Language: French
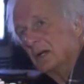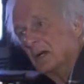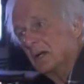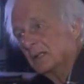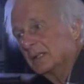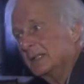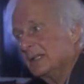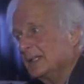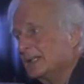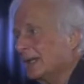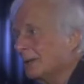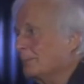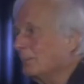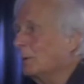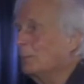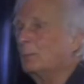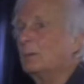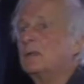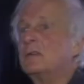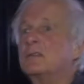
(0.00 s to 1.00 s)
Alors, qui n'a
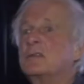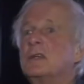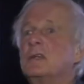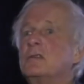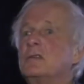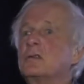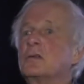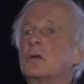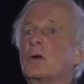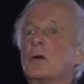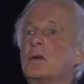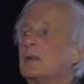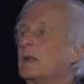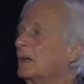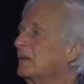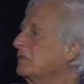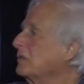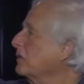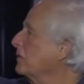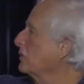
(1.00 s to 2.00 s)
pas pesé sur un
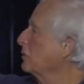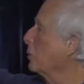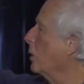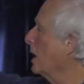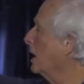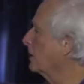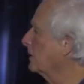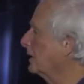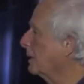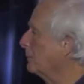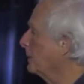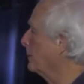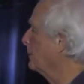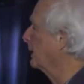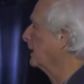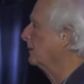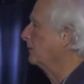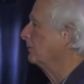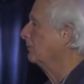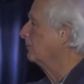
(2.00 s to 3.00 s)
accessoire? J'ai à peu
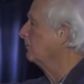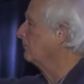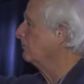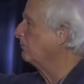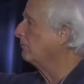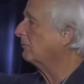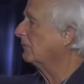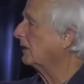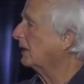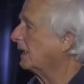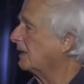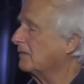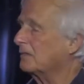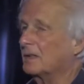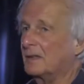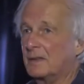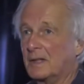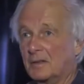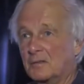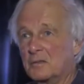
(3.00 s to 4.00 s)
près une
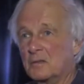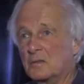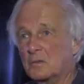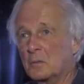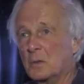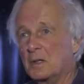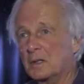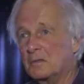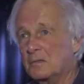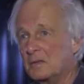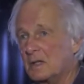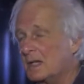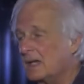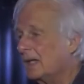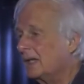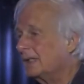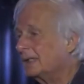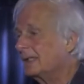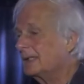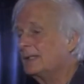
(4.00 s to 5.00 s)
quinzaine d'accessoires ici.
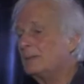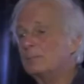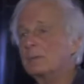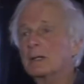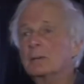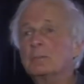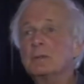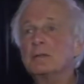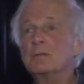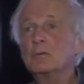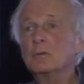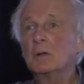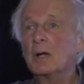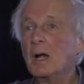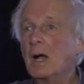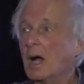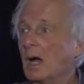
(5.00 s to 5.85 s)
Qui parmi vous?